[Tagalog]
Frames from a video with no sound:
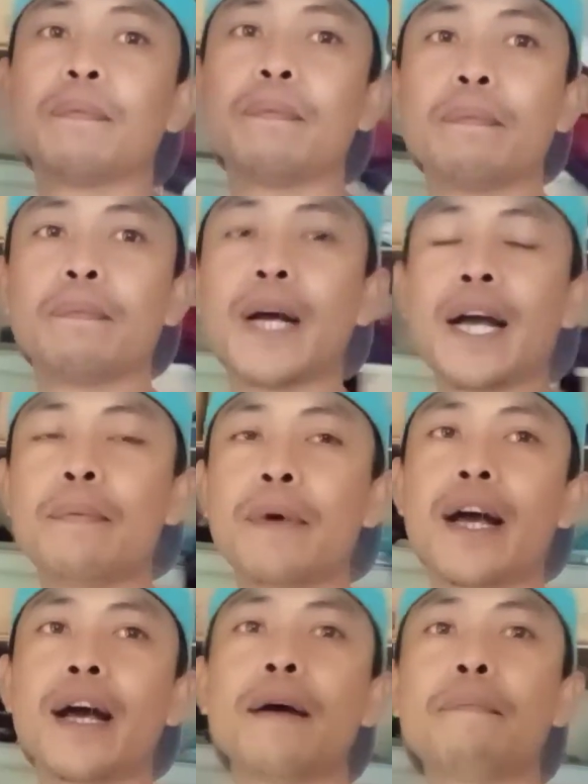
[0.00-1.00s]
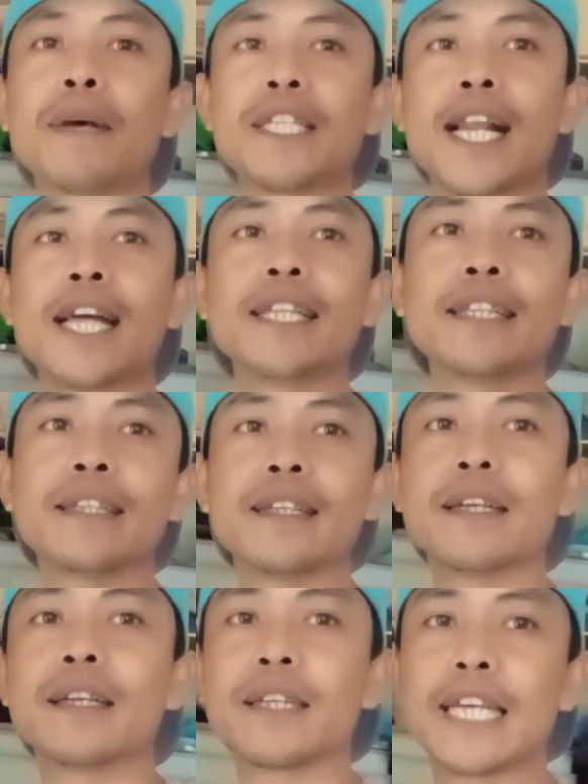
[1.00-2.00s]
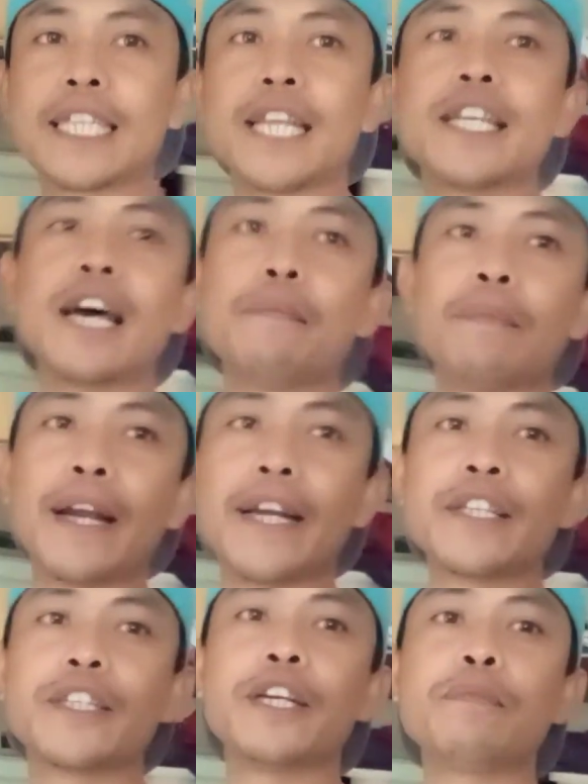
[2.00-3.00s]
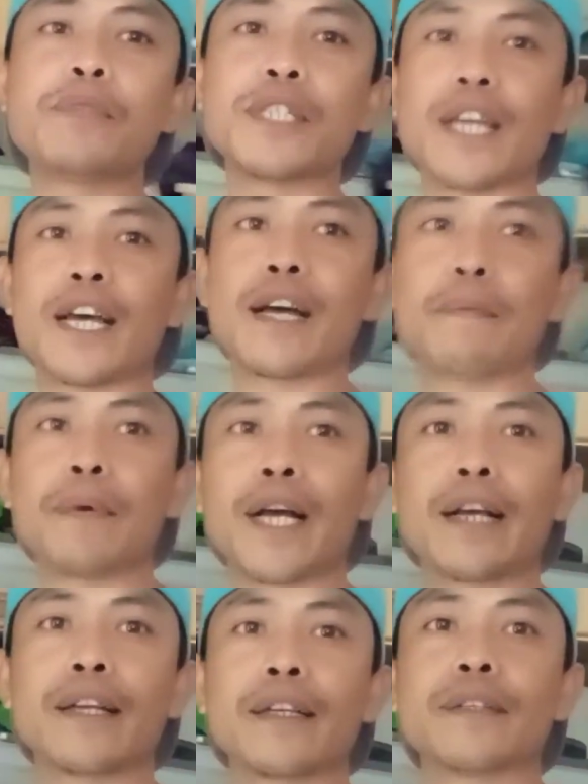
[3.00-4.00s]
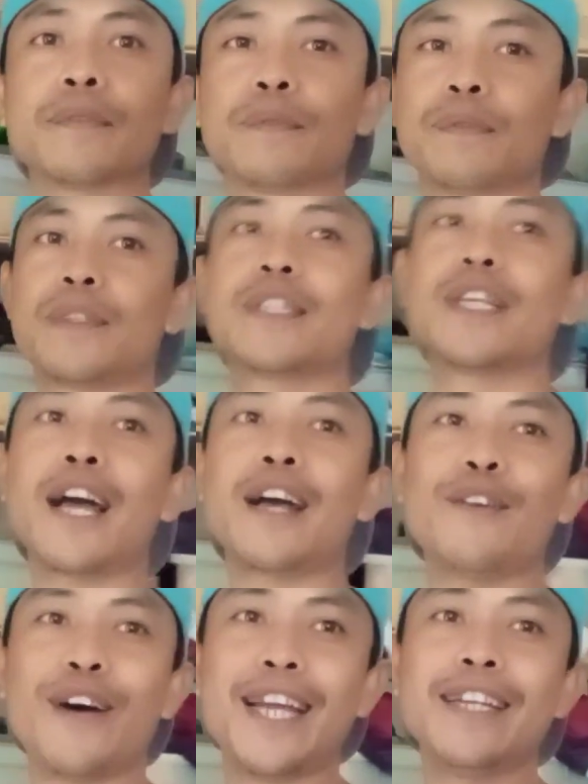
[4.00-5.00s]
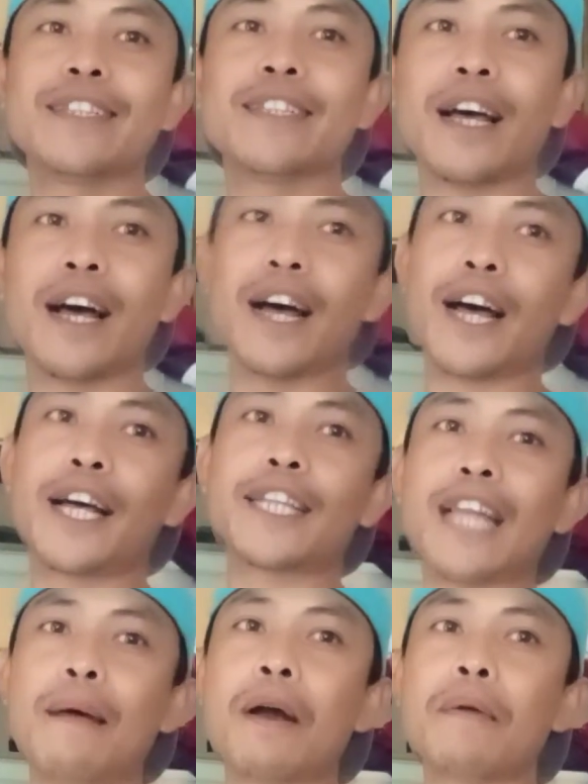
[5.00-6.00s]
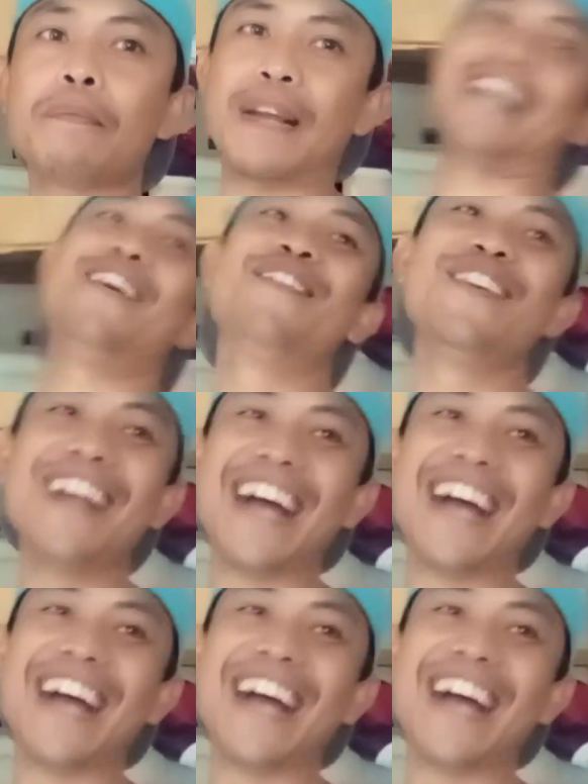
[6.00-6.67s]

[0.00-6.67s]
baka mapasyalan kita dyan paring jerps uh, pag sa kwan sa tamang panahon